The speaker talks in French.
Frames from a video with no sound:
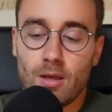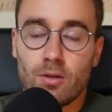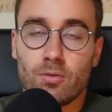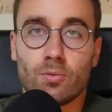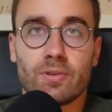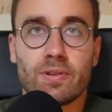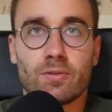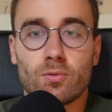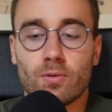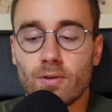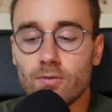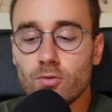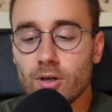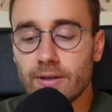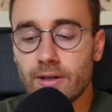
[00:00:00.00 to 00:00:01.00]
Donc c'est ce qu'on va
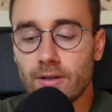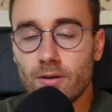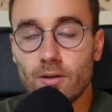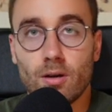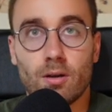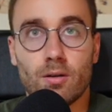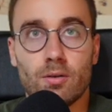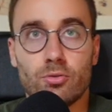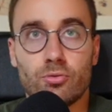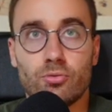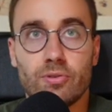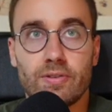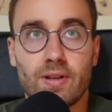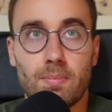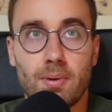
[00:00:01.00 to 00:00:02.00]
voir d'ailleurs euh,
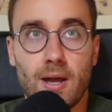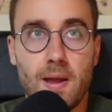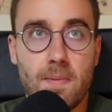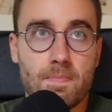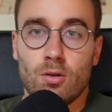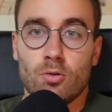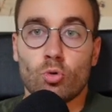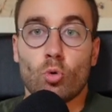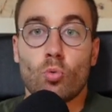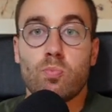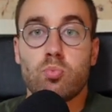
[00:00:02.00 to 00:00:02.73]
juste après. Donc